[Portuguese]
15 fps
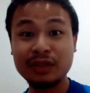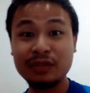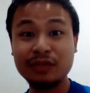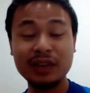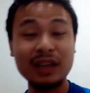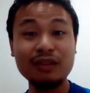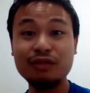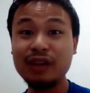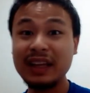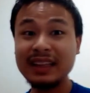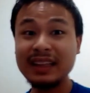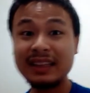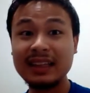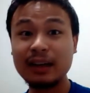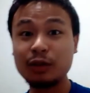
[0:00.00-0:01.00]
fica
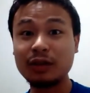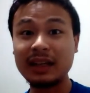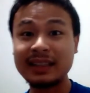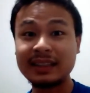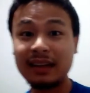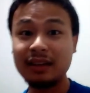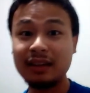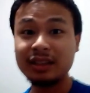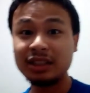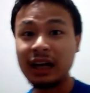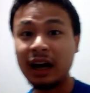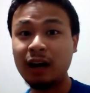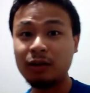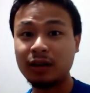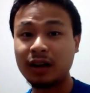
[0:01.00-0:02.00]
inventando nas salas de
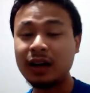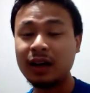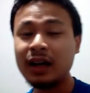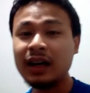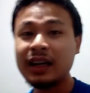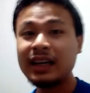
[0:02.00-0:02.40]
aula